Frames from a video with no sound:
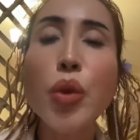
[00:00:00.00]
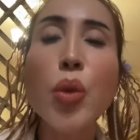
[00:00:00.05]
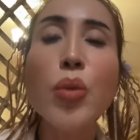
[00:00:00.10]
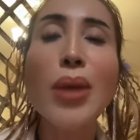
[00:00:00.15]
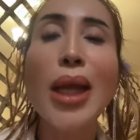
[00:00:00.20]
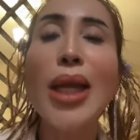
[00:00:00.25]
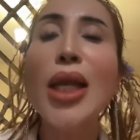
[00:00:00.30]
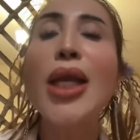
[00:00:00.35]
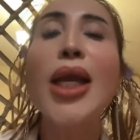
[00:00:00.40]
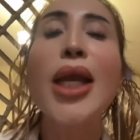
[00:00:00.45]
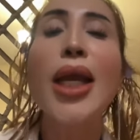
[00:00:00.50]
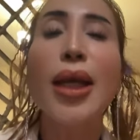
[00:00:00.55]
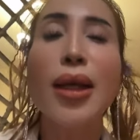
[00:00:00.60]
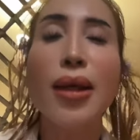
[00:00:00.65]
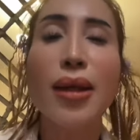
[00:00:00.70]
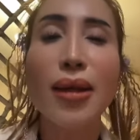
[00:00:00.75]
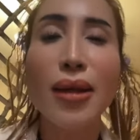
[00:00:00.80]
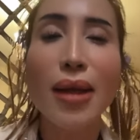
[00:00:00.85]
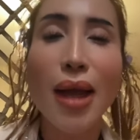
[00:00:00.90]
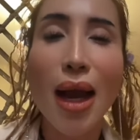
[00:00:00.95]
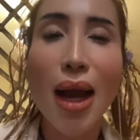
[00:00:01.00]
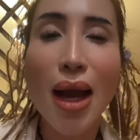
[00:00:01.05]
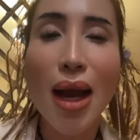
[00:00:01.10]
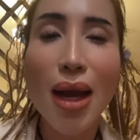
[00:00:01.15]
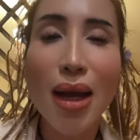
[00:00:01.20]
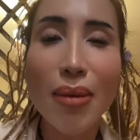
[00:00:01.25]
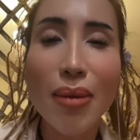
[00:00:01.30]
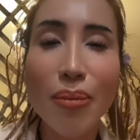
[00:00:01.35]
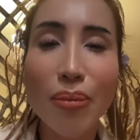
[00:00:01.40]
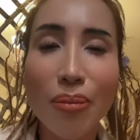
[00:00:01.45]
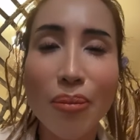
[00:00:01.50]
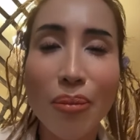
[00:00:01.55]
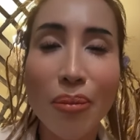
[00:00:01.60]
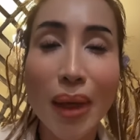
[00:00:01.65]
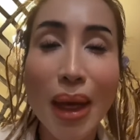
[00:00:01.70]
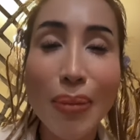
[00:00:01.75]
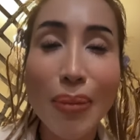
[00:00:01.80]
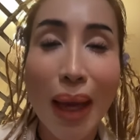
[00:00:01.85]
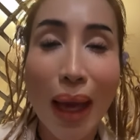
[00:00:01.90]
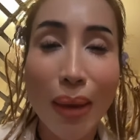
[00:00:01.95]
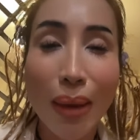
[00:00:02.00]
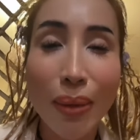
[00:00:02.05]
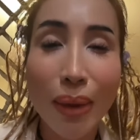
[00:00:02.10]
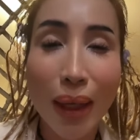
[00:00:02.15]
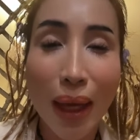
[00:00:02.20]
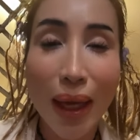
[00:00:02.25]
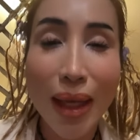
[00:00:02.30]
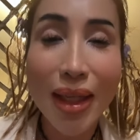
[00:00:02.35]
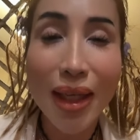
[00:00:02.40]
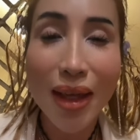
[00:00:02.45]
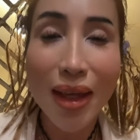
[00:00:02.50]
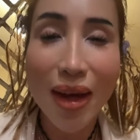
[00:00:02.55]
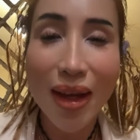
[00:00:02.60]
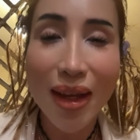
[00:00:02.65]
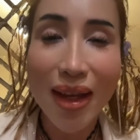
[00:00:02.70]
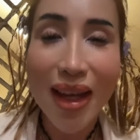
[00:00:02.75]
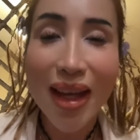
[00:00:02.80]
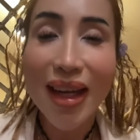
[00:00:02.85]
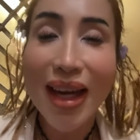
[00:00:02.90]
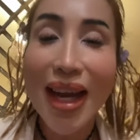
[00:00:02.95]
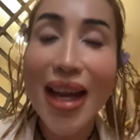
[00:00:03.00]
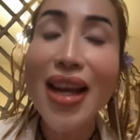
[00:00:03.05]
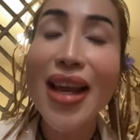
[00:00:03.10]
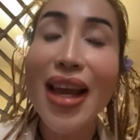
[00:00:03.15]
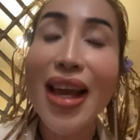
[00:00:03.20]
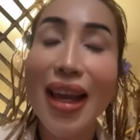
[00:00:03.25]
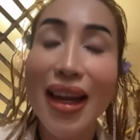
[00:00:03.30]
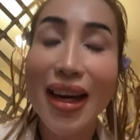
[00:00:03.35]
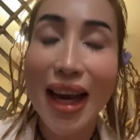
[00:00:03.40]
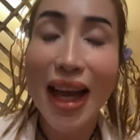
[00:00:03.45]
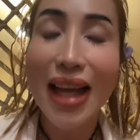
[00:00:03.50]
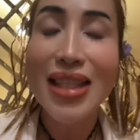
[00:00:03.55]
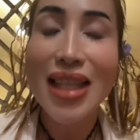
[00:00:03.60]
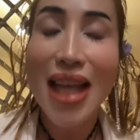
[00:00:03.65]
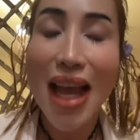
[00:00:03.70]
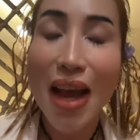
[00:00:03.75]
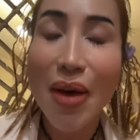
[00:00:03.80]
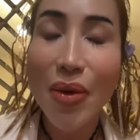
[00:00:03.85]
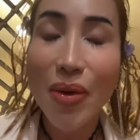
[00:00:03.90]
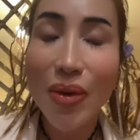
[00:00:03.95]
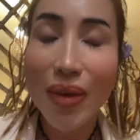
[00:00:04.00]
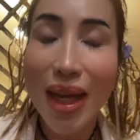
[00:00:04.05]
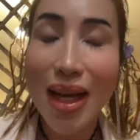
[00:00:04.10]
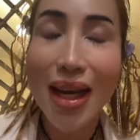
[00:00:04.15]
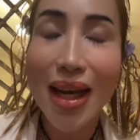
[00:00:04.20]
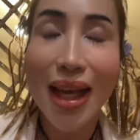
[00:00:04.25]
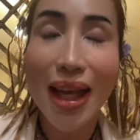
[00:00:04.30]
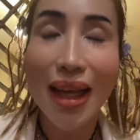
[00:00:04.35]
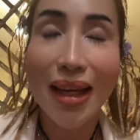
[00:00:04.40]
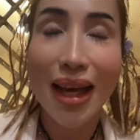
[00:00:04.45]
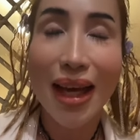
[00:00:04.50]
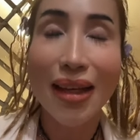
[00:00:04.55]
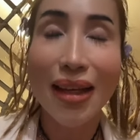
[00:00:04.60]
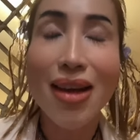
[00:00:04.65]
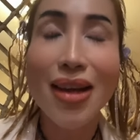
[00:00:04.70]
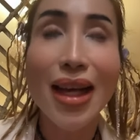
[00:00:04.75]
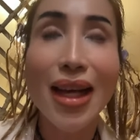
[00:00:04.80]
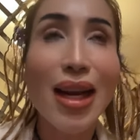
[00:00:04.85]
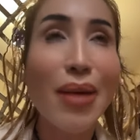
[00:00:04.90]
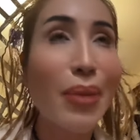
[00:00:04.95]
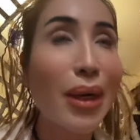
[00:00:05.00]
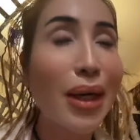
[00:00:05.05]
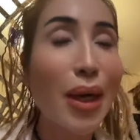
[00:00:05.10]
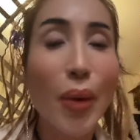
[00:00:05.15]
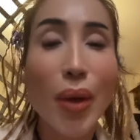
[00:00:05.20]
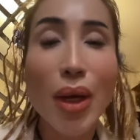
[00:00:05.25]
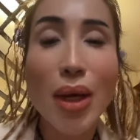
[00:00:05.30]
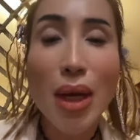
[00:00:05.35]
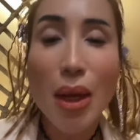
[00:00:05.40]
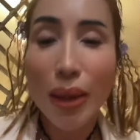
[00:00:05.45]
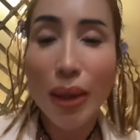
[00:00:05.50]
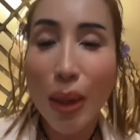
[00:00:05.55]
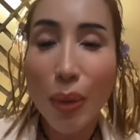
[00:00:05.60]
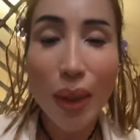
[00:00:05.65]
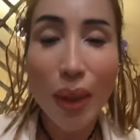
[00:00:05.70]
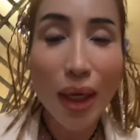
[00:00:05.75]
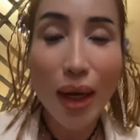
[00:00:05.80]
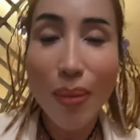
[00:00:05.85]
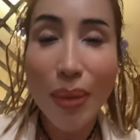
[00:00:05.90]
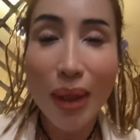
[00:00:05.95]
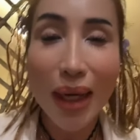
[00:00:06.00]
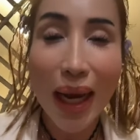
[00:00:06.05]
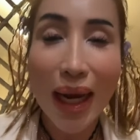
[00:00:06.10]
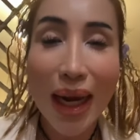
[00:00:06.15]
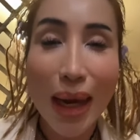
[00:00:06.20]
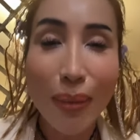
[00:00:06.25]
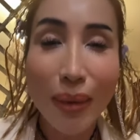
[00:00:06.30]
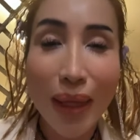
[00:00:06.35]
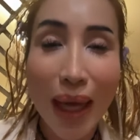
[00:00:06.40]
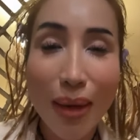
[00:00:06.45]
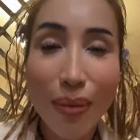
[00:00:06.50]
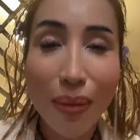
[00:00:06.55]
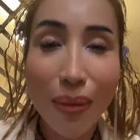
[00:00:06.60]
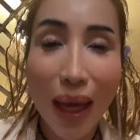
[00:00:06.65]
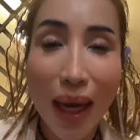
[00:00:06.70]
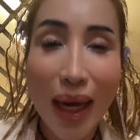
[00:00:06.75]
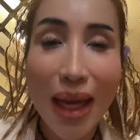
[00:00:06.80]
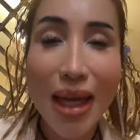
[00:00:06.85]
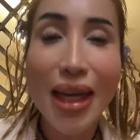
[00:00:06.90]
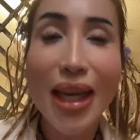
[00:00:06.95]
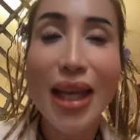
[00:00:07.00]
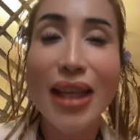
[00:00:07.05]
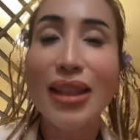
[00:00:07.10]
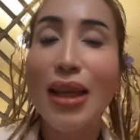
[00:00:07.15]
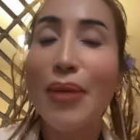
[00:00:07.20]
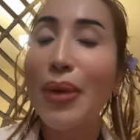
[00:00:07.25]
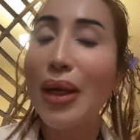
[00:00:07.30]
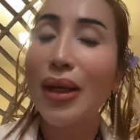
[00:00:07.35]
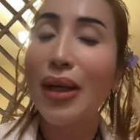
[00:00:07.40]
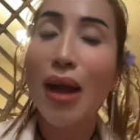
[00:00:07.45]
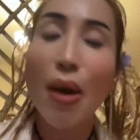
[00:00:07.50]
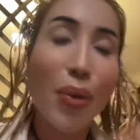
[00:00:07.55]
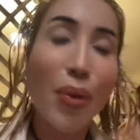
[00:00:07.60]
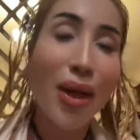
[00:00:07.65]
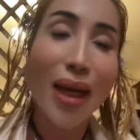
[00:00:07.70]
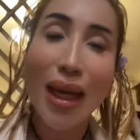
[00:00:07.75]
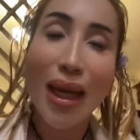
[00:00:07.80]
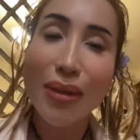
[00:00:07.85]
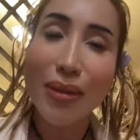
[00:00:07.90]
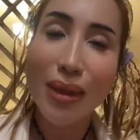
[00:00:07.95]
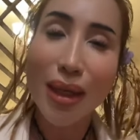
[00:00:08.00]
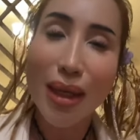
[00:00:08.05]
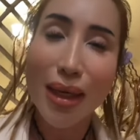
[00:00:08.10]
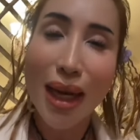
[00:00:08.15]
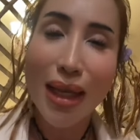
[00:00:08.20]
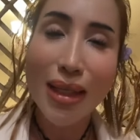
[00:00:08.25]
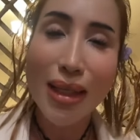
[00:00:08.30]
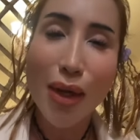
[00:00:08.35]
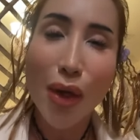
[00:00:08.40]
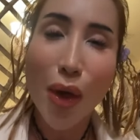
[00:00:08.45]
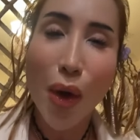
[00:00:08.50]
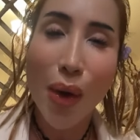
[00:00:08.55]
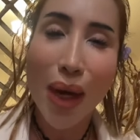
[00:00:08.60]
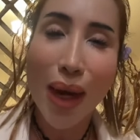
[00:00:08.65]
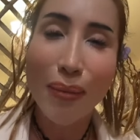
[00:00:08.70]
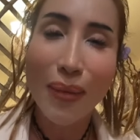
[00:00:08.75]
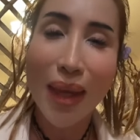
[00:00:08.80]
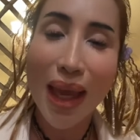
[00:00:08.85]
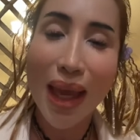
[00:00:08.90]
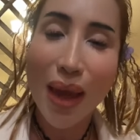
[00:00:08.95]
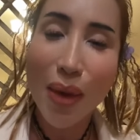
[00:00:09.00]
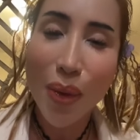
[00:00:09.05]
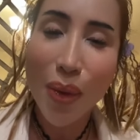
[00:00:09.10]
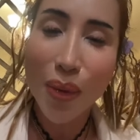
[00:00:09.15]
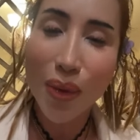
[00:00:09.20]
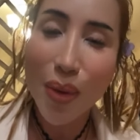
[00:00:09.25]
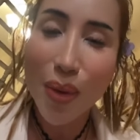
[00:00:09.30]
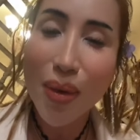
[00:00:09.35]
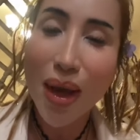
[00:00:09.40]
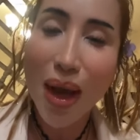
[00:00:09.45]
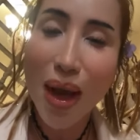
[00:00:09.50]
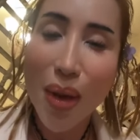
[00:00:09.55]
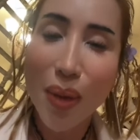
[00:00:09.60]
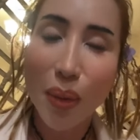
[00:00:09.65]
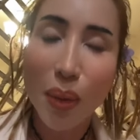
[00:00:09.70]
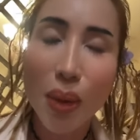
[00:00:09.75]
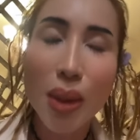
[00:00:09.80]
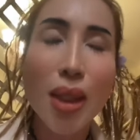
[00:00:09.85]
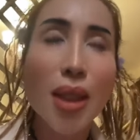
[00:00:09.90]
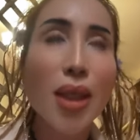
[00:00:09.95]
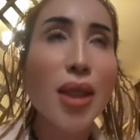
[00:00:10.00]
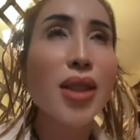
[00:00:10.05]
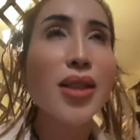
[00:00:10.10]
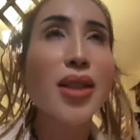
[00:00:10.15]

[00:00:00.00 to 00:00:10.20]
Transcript: xuống lấy liền đó các bạn nghĩ thử coi lấy liền là sao lấy liền là có nghĩa là mình đâu có trong khi đó mình đang làm khách mà lấy liền thì mình không có khách để cho ngồi làm neo đúng không